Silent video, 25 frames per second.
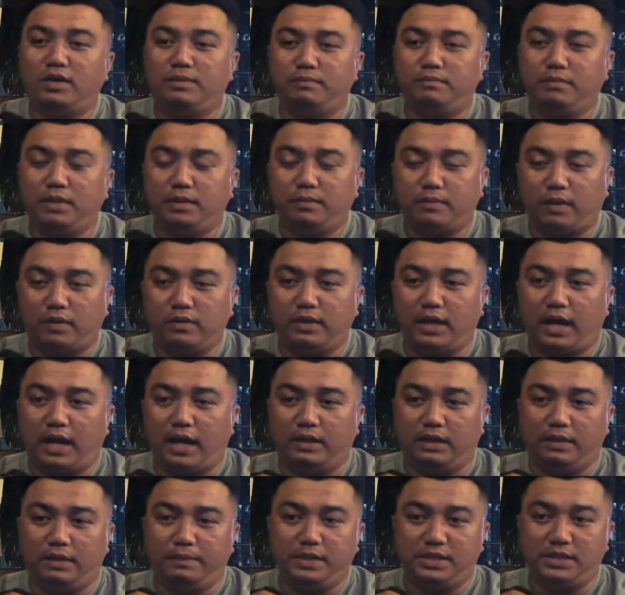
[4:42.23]
biết bao giờ
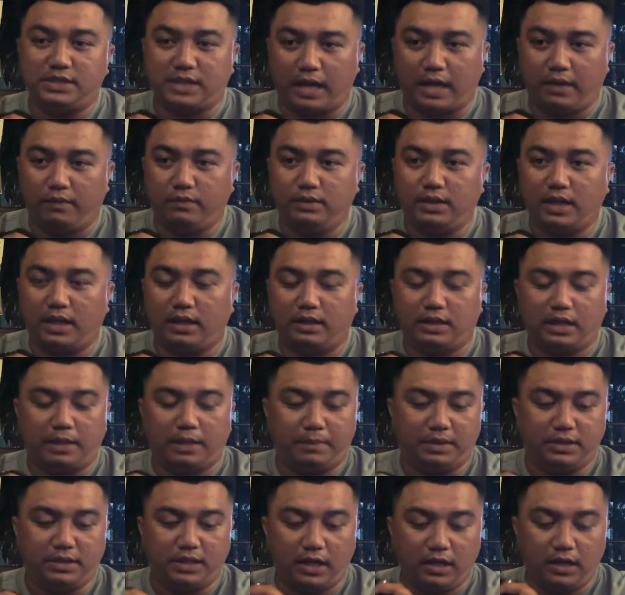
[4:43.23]
nó mới xẻo cái gì thì
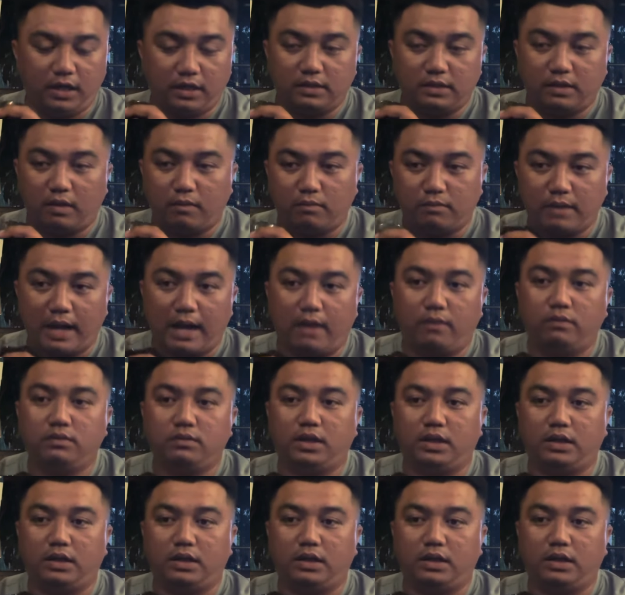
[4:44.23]
mình chỉ lên thông báo như